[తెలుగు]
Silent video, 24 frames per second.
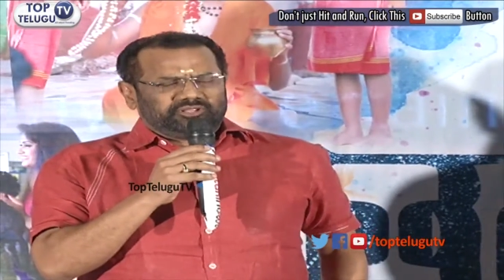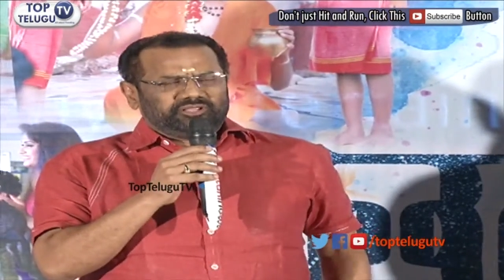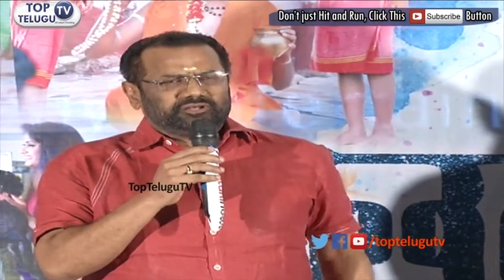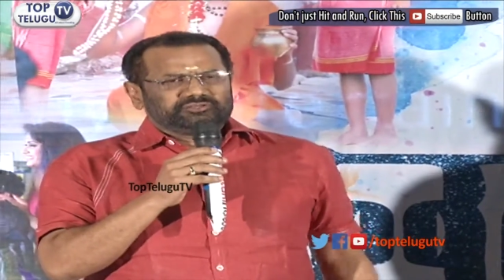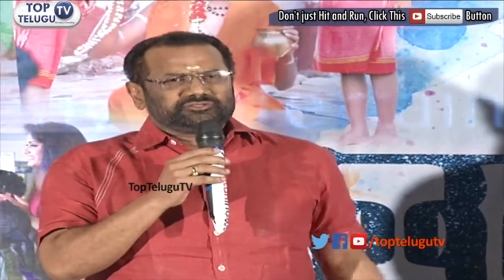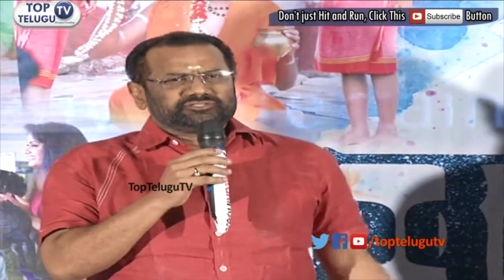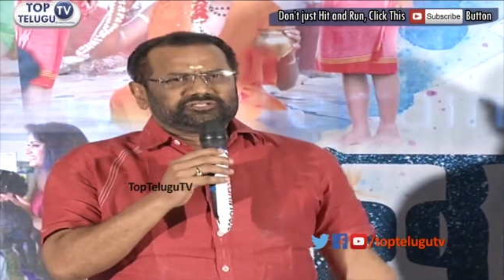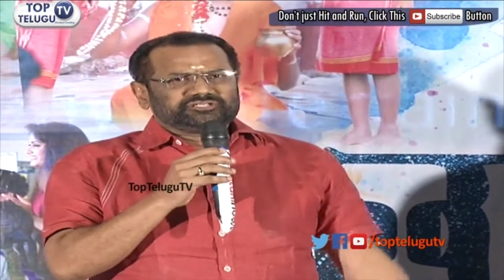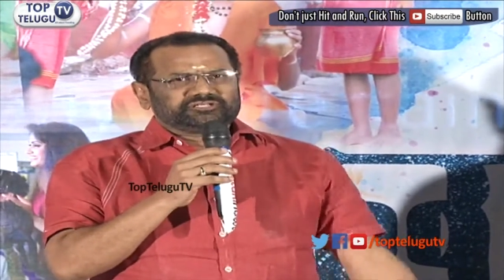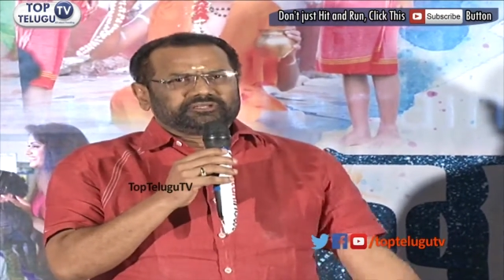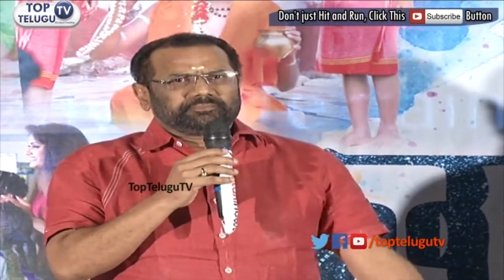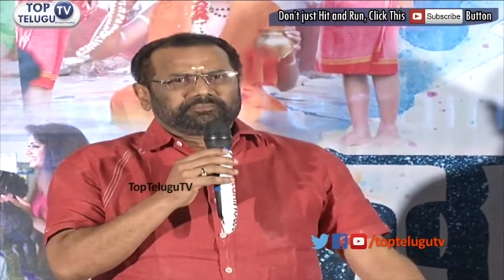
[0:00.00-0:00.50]
నేను
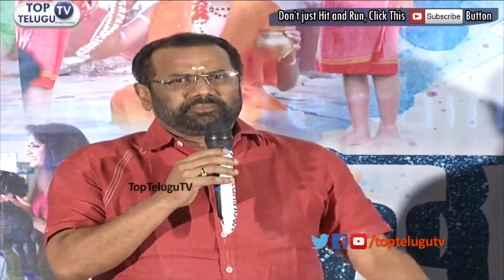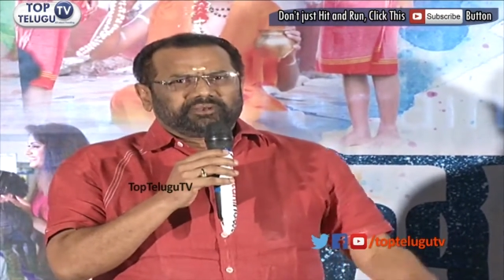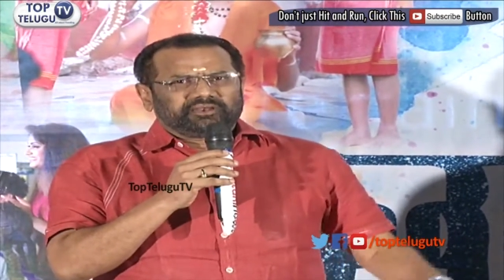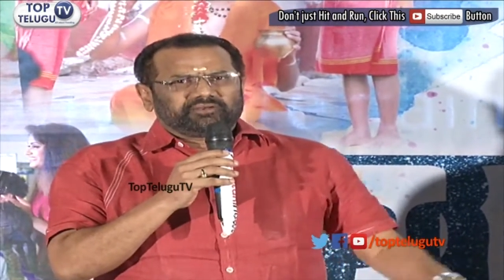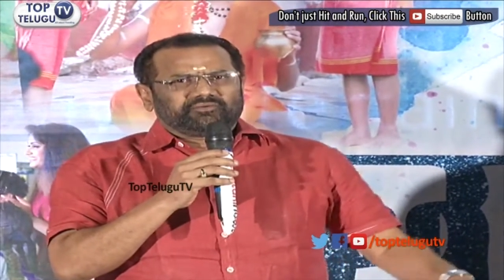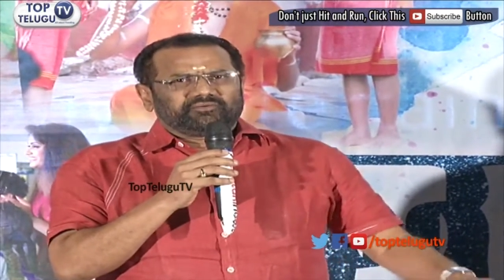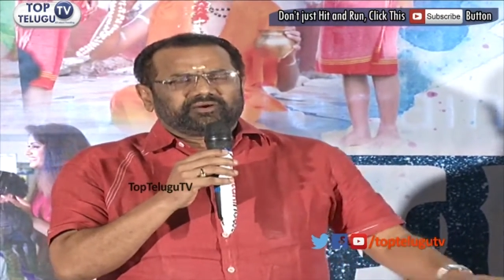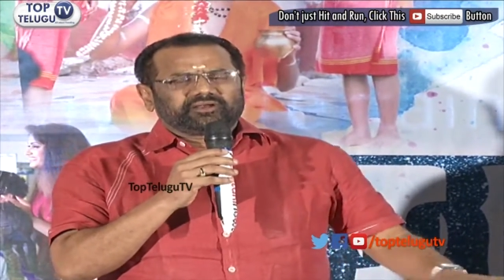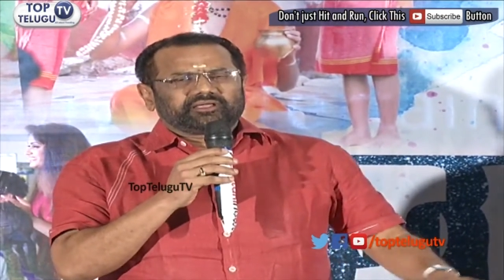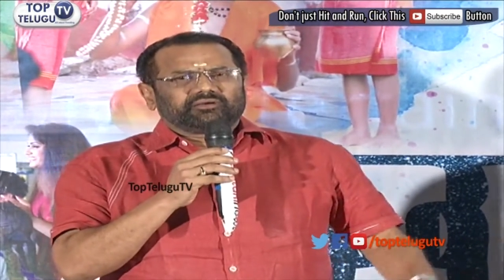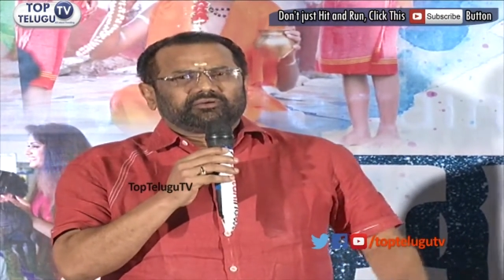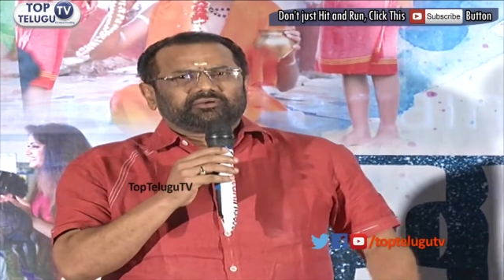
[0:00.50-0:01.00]

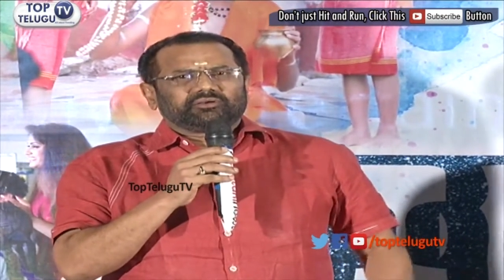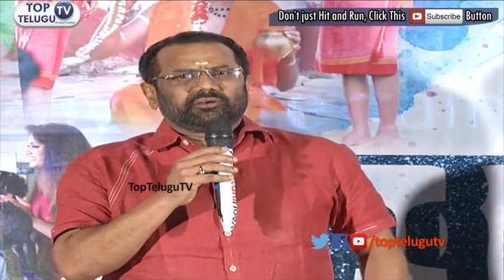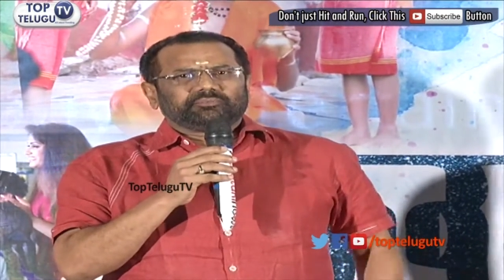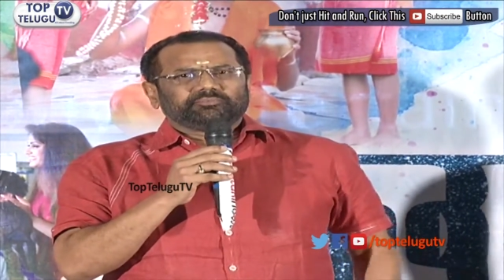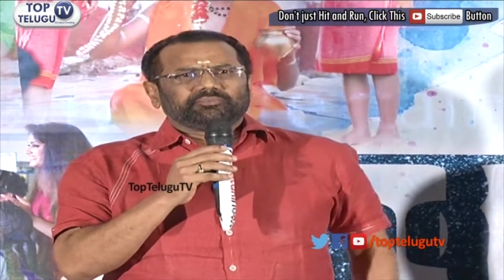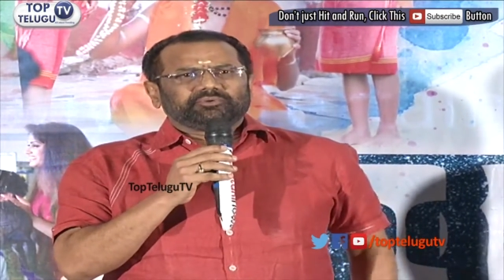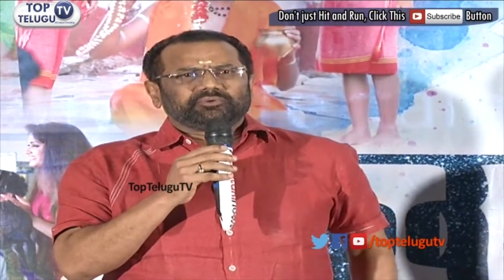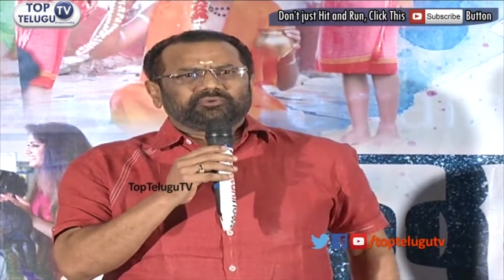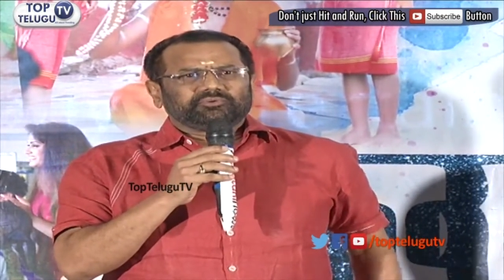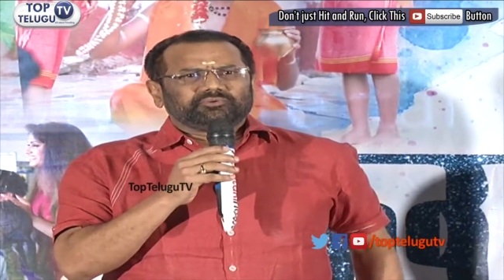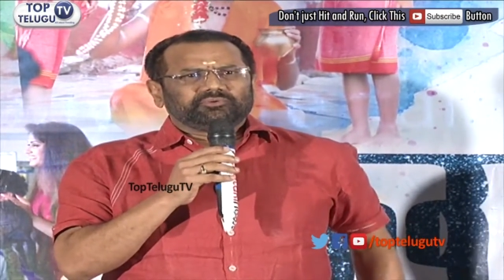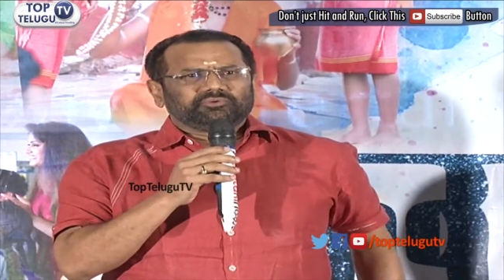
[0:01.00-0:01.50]
చిన్నపిల్లవాడిగా
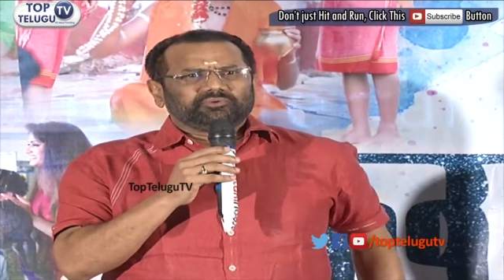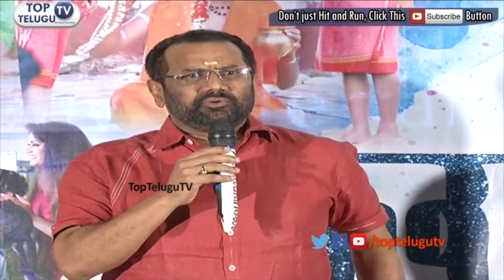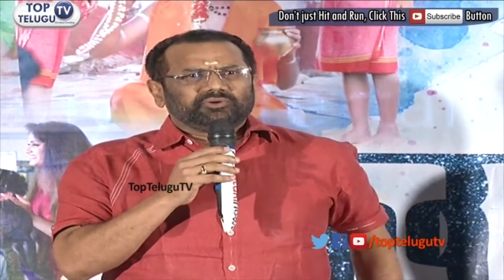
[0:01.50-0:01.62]
ఉన్నప్పుడు